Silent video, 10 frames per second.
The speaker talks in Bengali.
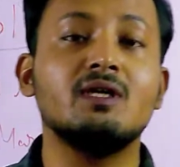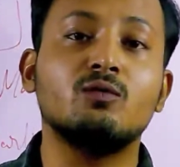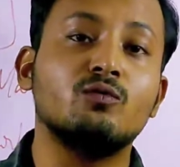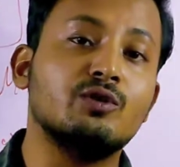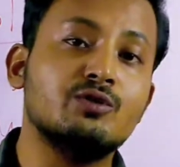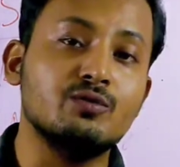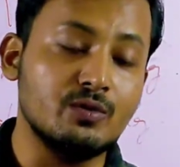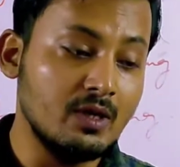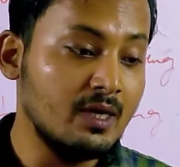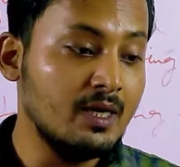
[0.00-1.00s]
আপনার কোনো কিছু
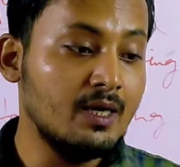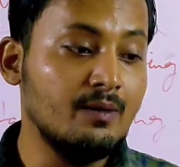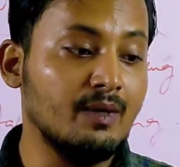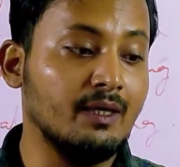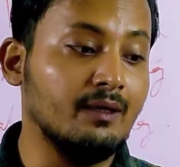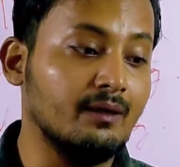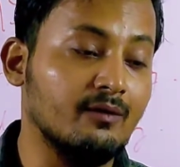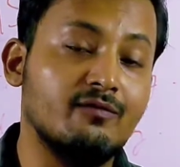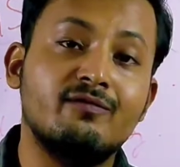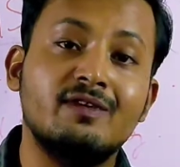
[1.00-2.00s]
মানে
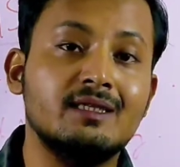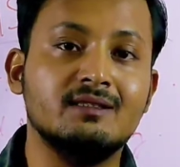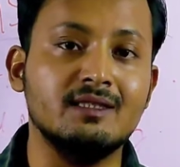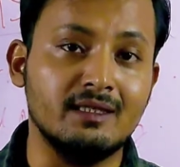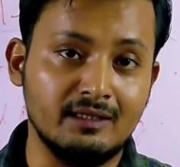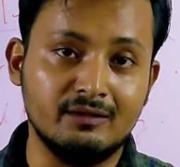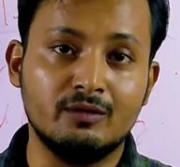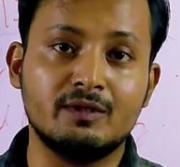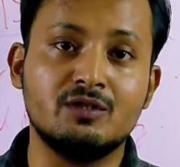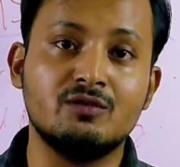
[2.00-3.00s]
ফিক্সড নেই
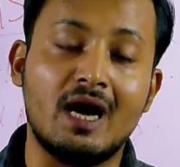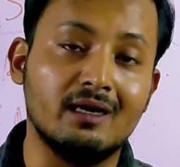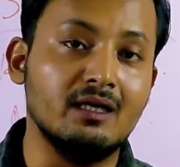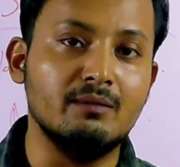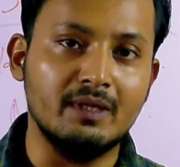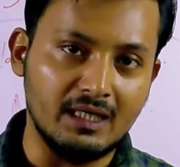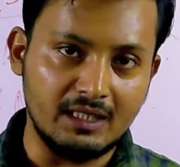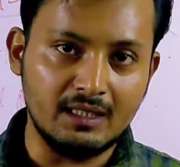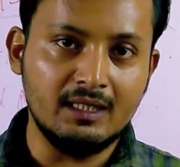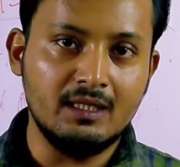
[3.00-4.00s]
সব কিছুই আনলিমিটেড
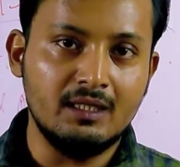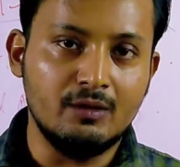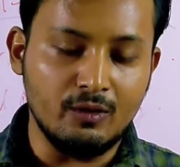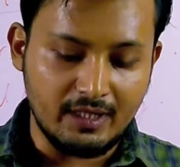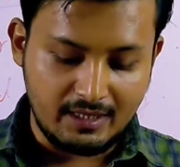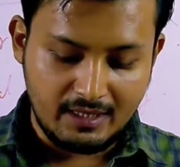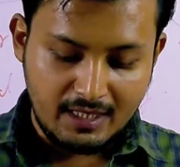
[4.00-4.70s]
ওকে